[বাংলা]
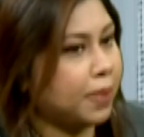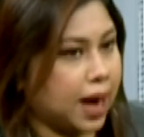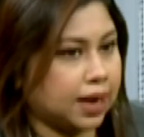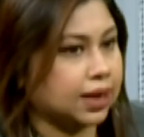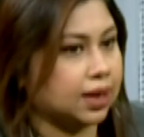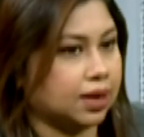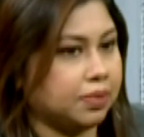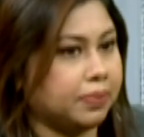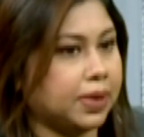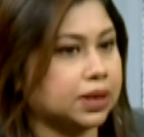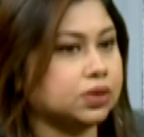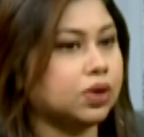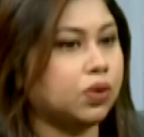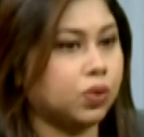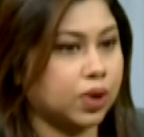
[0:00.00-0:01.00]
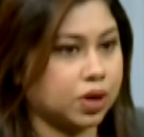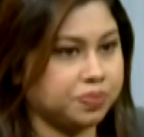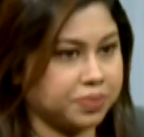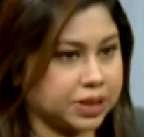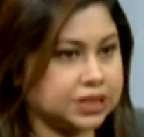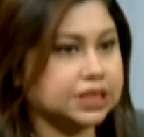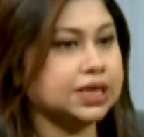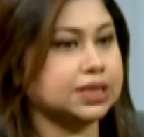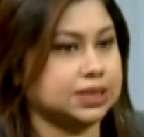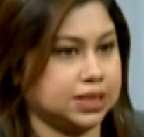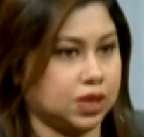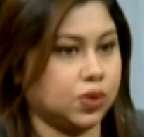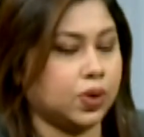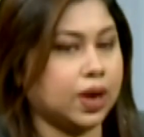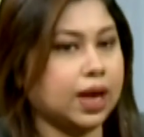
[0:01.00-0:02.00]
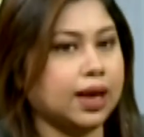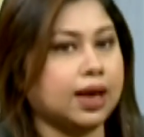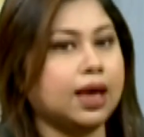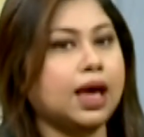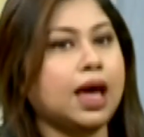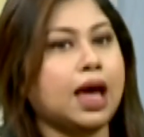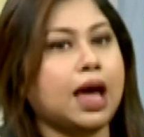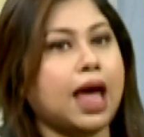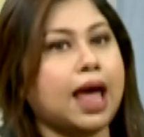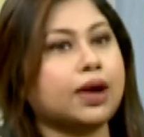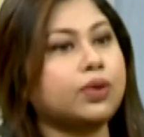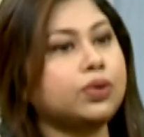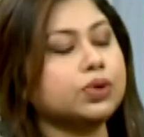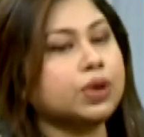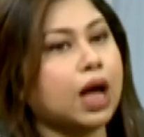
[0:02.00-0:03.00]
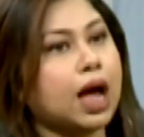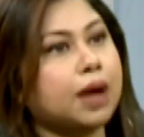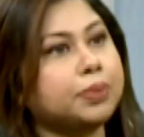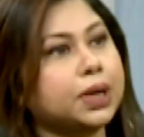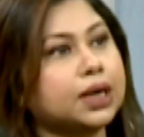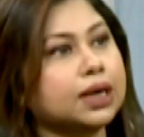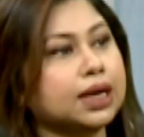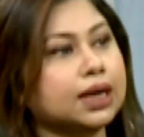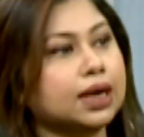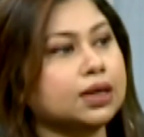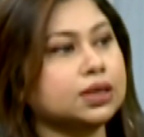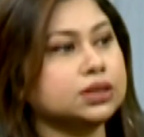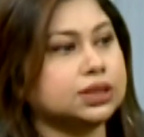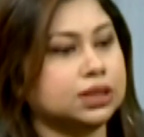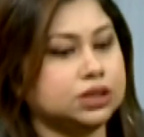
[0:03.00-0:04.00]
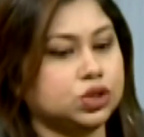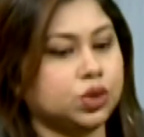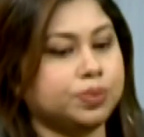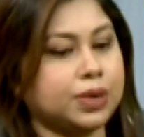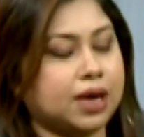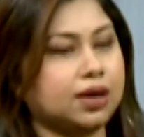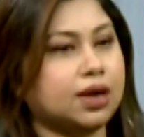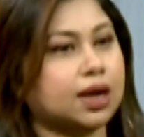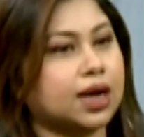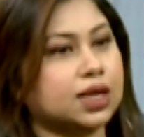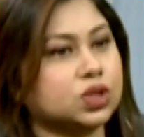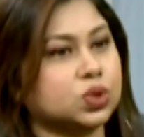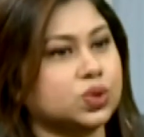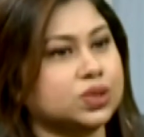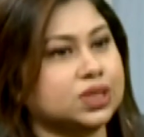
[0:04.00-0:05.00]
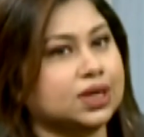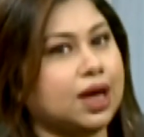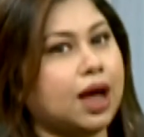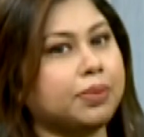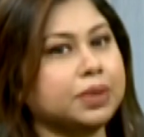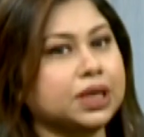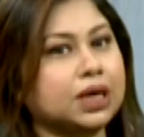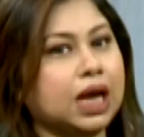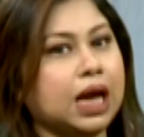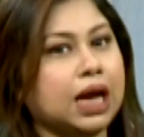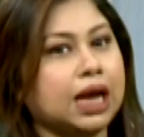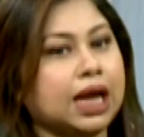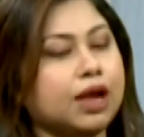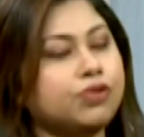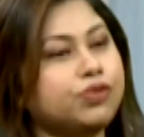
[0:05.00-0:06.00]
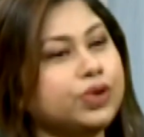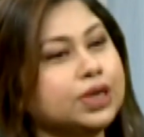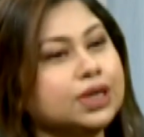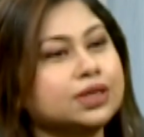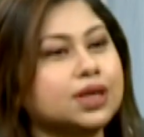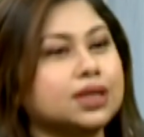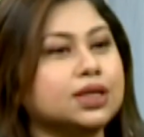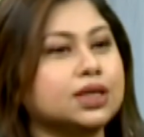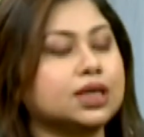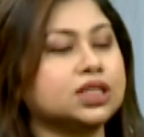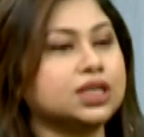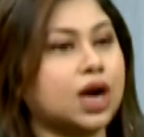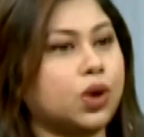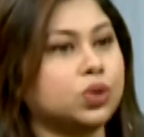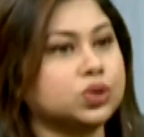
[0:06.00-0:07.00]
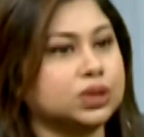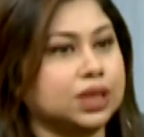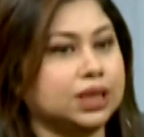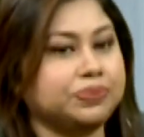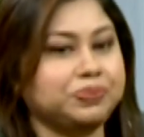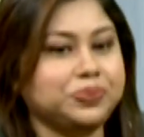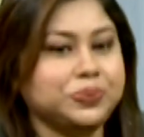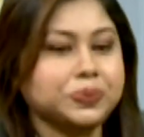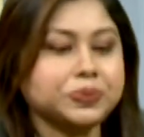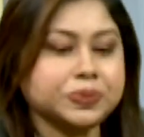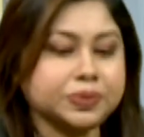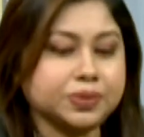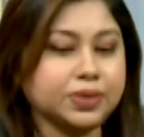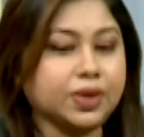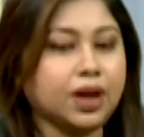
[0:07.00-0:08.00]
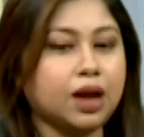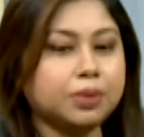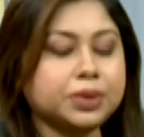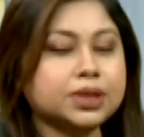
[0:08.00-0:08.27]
পারে বাট ওরা পিছিয়ে ছিল হ্যাঁ এখন আমার এখানে যেই সব নারীরা কাজ করছে আমি এভরিডে তাদেরকে সাহস দিই আমি